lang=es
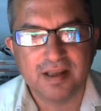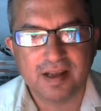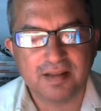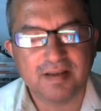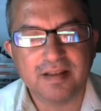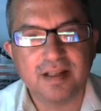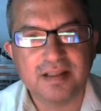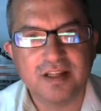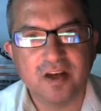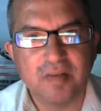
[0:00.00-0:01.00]
en
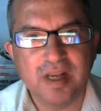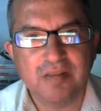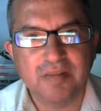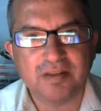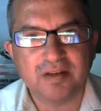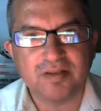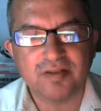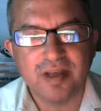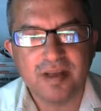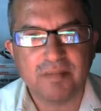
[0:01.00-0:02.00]
35
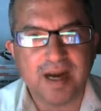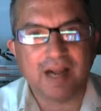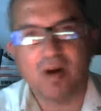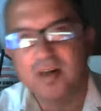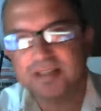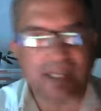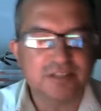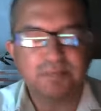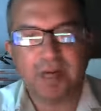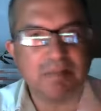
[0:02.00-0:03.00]
milímetros, para luego estar
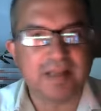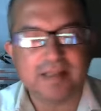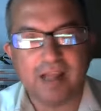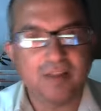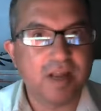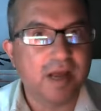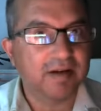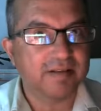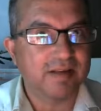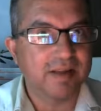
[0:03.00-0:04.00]
experimentando y a
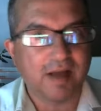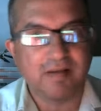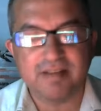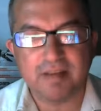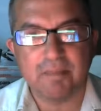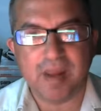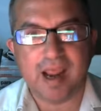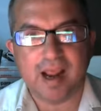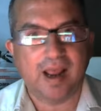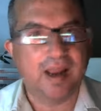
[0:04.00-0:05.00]
ver si, a ver si
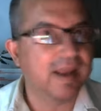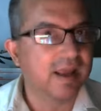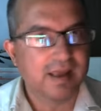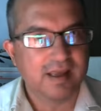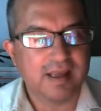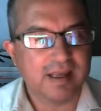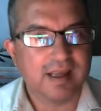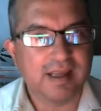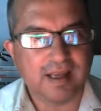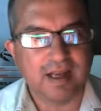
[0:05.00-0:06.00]
pega y,
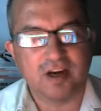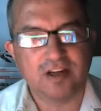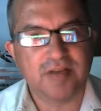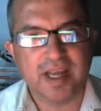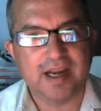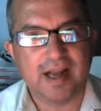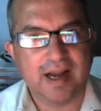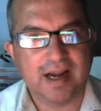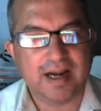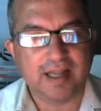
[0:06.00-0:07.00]
y, que no nos vayan a
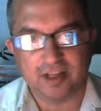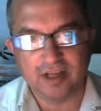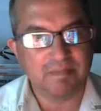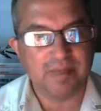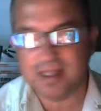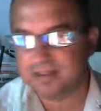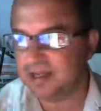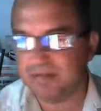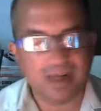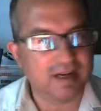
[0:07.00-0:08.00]
ganar. Las Olimpiadas
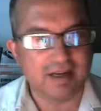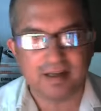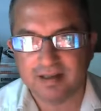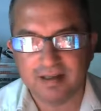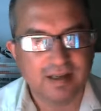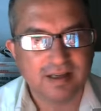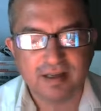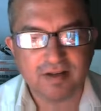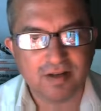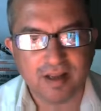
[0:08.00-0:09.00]
ya vienen,
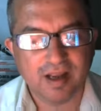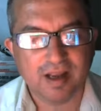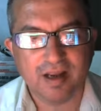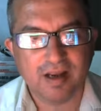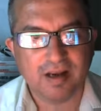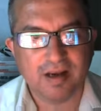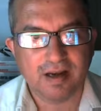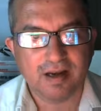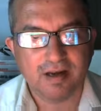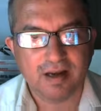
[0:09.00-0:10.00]
creo que
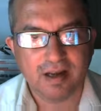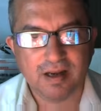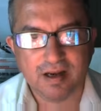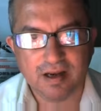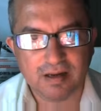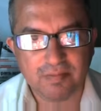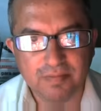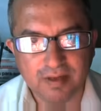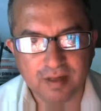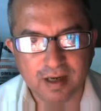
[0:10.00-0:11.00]

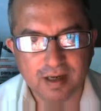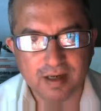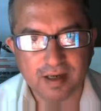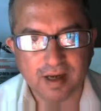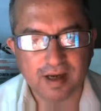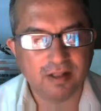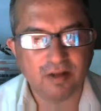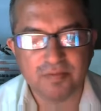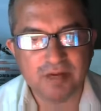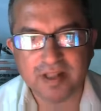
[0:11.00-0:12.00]
en, el
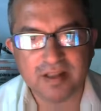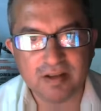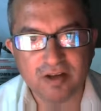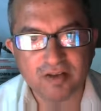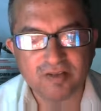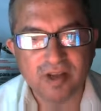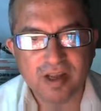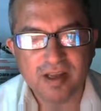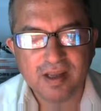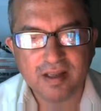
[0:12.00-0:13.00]

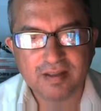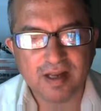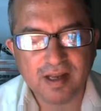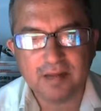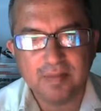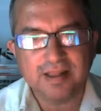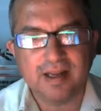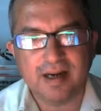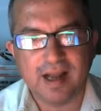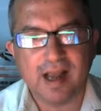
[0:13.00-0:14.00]
2022, tienen que
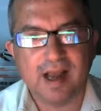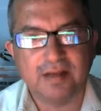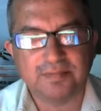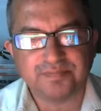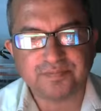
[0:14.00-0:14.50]
meter la,